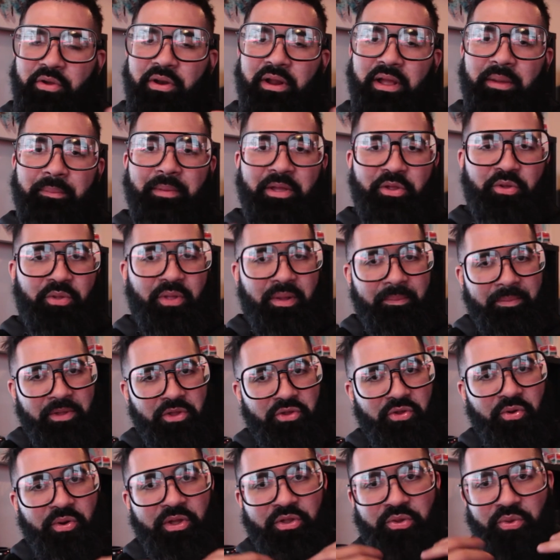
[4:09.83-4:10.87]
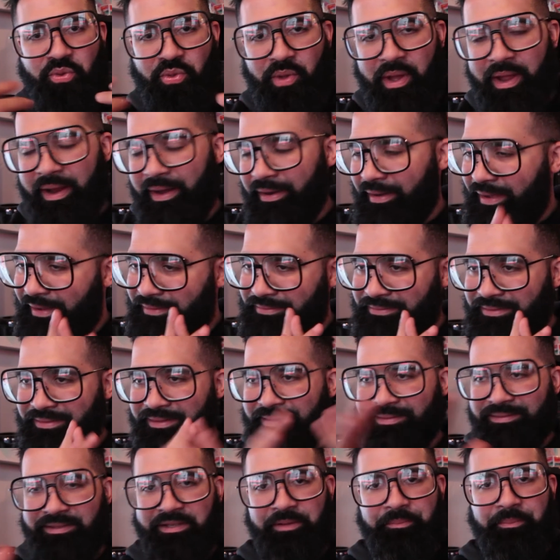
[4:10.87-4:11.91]
El que me ayuda a mí, yo lo ayudo a él. Así de
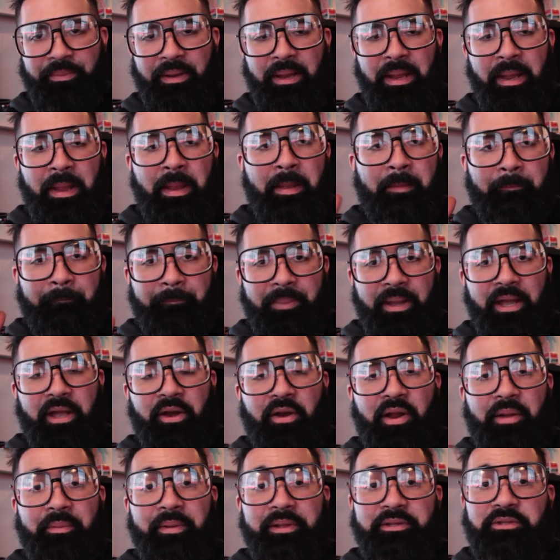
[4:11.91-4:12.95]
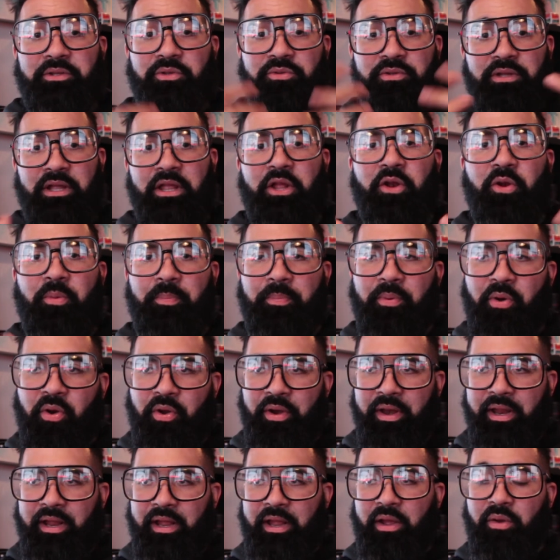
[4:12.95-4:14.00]
simple. Pero a veces ustedes nos
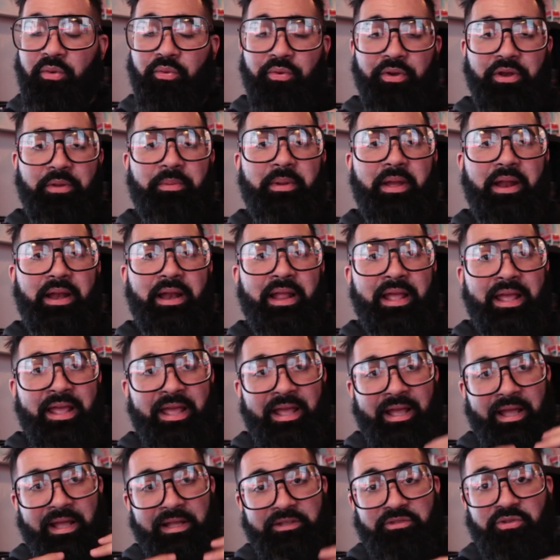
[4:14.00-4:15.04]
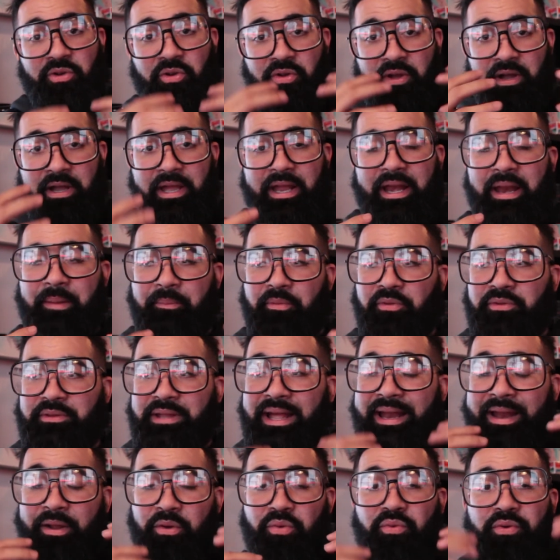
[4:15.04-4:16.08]
ponen en un nivel que eso es lo que queremos,
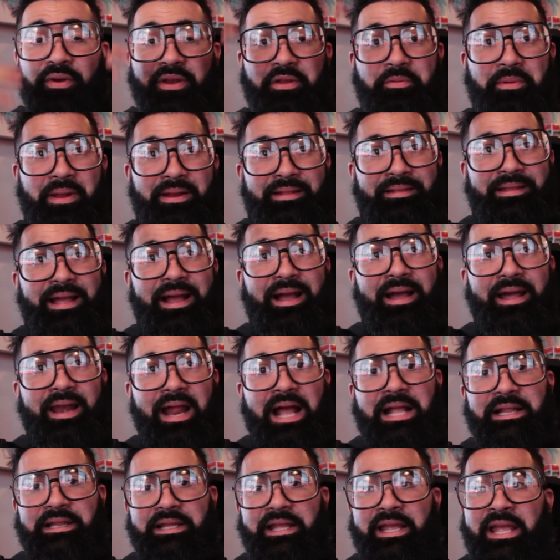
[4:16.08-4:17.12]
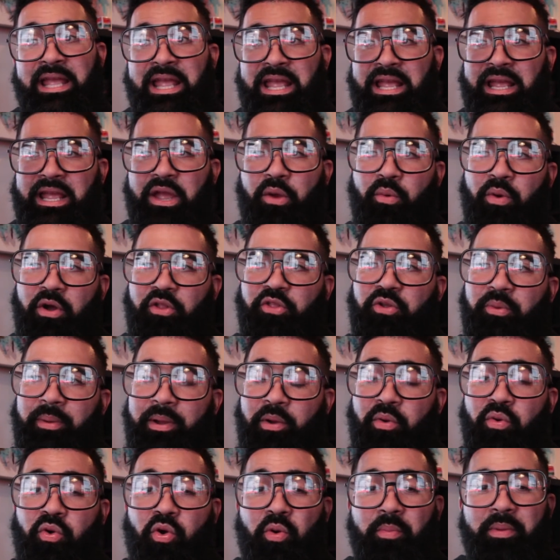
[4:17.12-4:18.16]
estar en un nivel tan grande que cuando ven
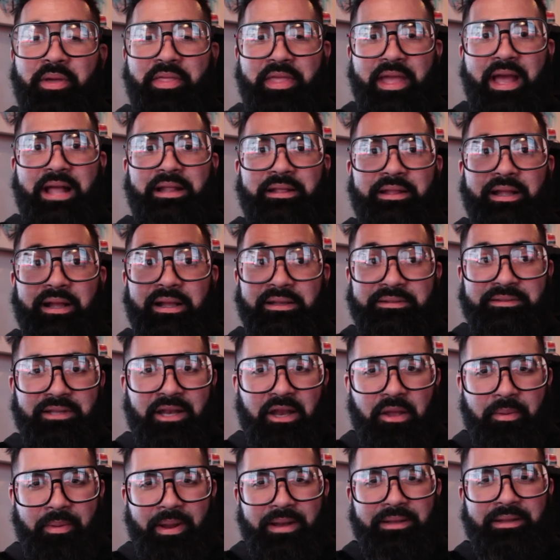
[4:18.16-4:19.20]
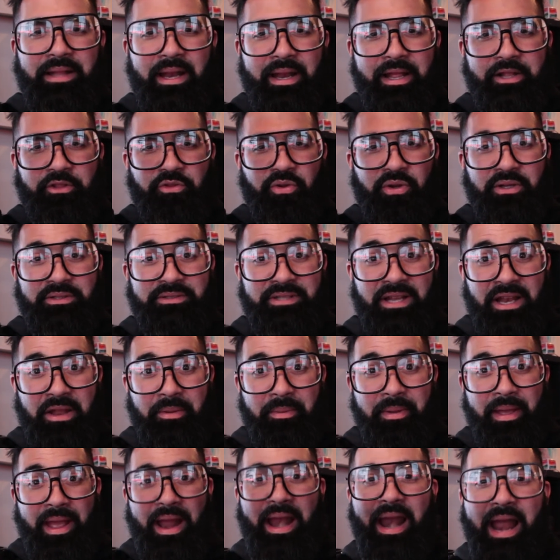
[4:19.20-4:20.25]
un comediante que se le ve el talento, que se le
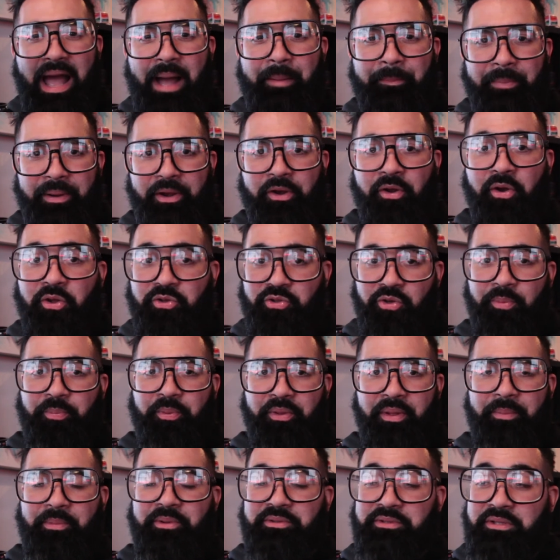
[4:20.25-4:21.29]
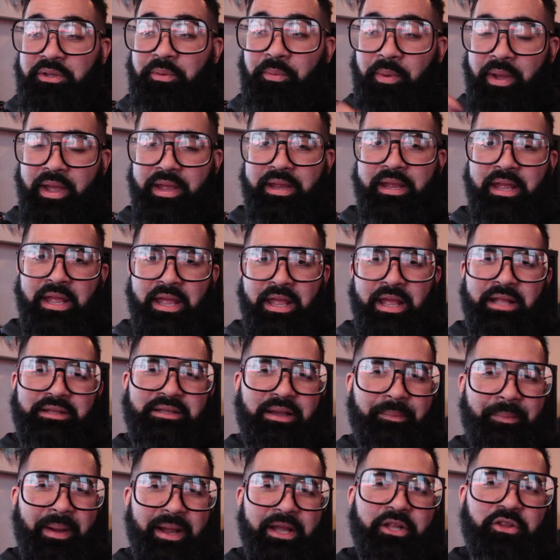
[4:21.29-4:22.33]
vea el hambre, nosotros podemos decir, wey,
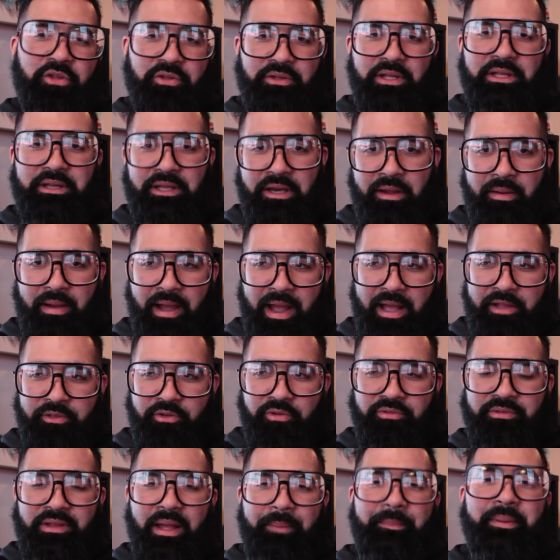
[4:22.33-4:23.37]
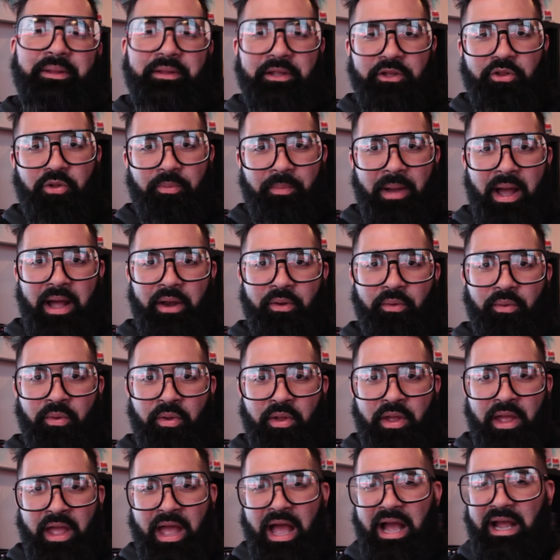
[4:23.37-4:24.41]
chamaquito está trabajando, está metiendo mano.
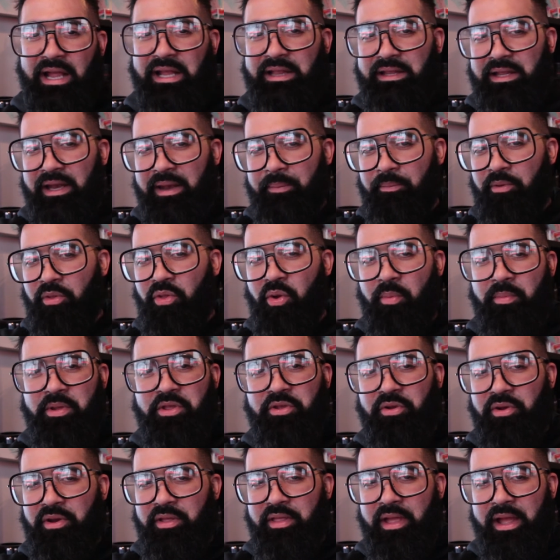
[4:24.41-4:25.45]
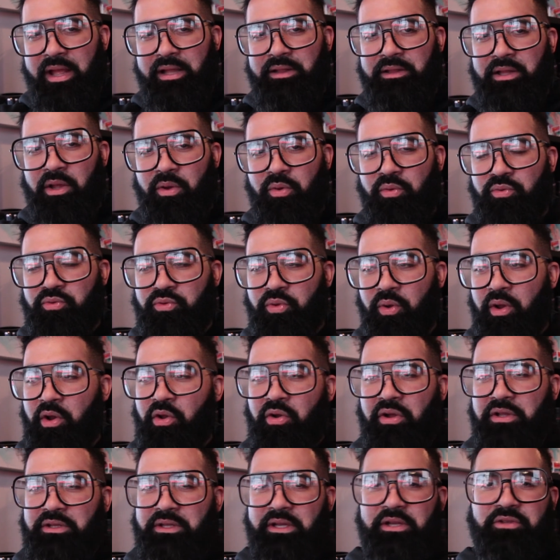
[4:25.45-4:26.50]
Aquí tenemos dos millones de gente juntos, es
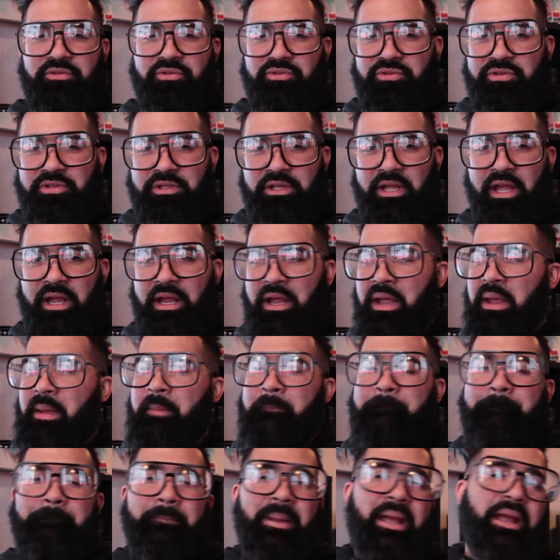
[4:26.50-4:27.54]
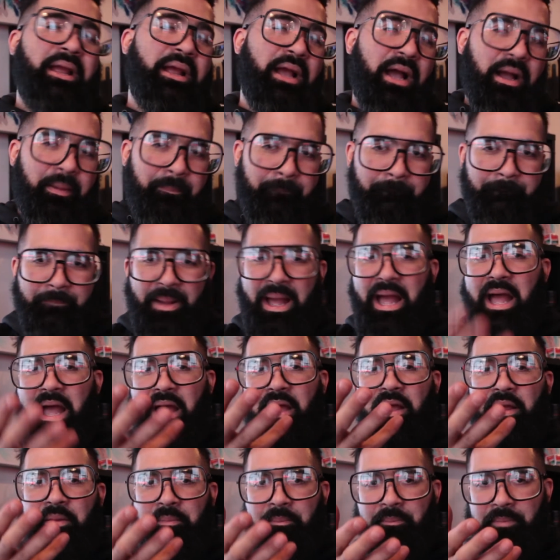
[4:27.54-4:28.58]
lo que tiene esos 100. Venga, pa,
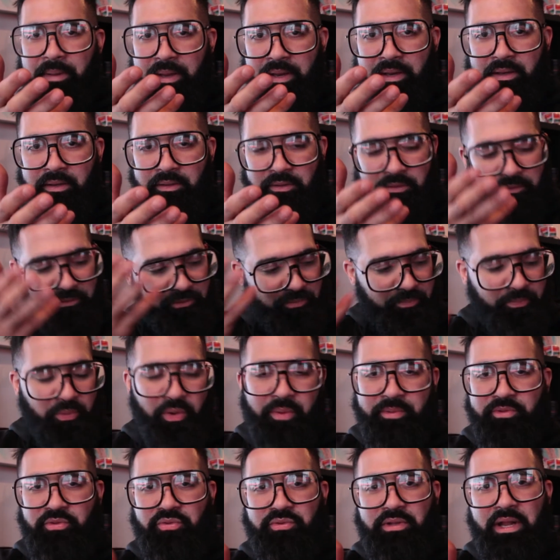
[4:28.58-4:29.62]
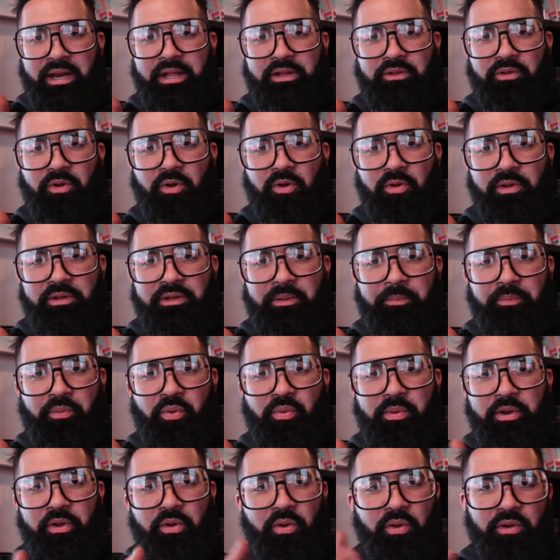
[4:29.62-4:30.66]
ven pruebe su talento con este
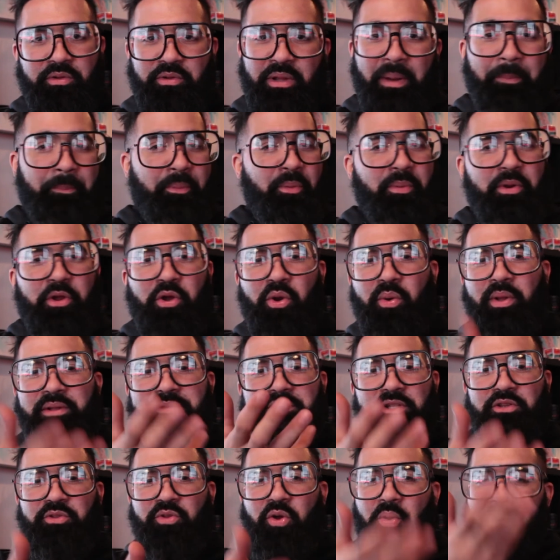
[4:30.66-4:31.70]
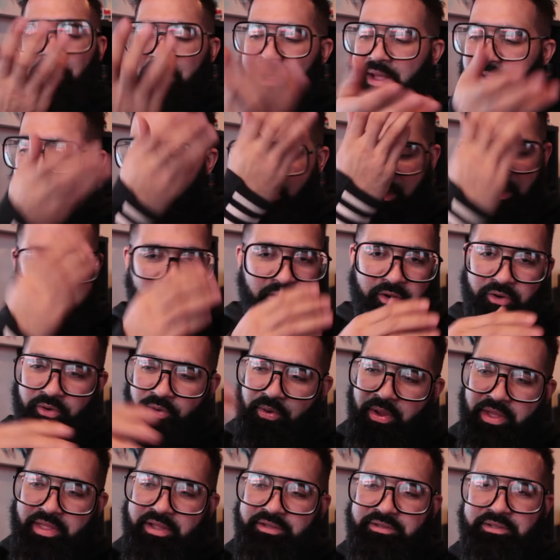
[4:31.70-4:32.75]
público. El público lo aceptó bien.
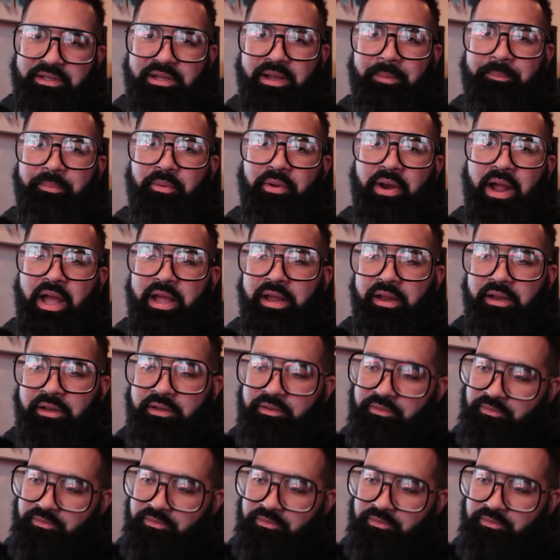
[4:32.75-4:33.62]
Ruede, siga por ahí.